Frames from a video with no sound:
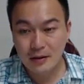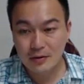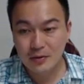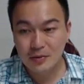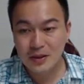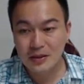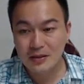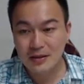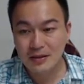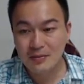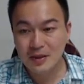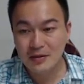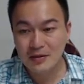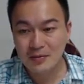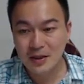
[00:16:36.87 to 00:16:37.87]
对不起，上
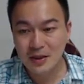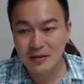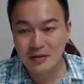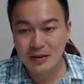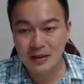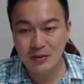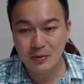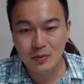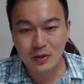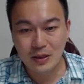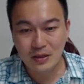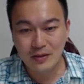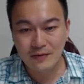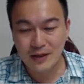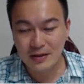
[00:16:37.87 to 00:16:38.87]
面这边题目的
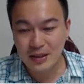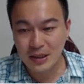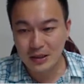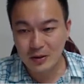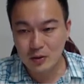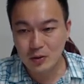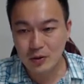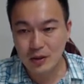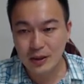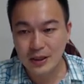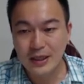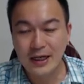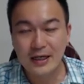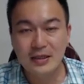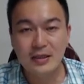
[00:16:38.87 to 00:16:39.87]
地方写错了，应
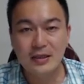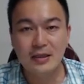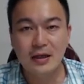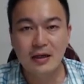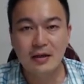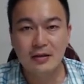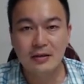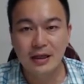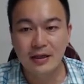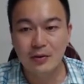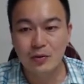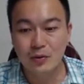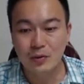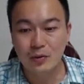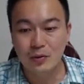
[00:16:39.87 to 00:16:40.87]
该是二点
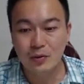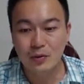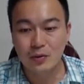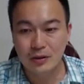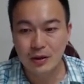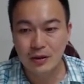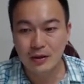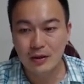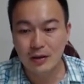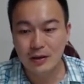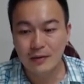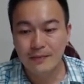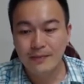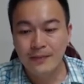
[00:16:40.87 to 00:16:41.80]
五，不是二哈。